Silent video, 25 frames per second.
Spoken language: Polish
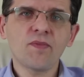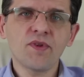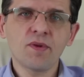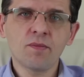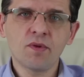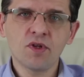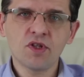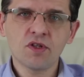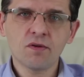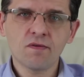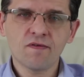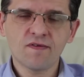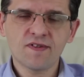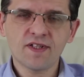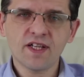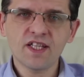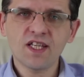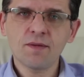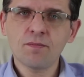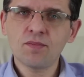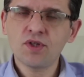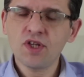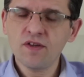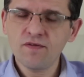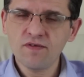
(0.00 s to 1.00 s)
i będziemy w
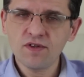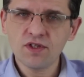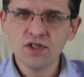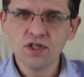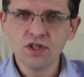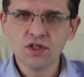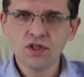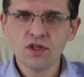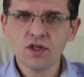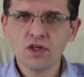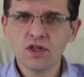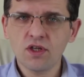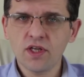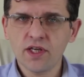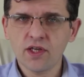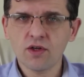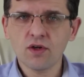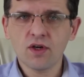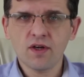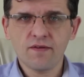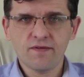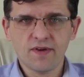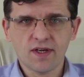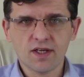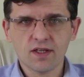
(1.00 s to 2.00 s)
stanie przewidzieć
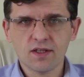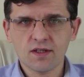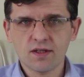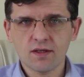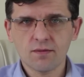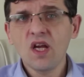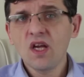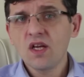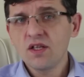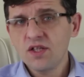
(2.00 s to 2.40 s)
jego efekty.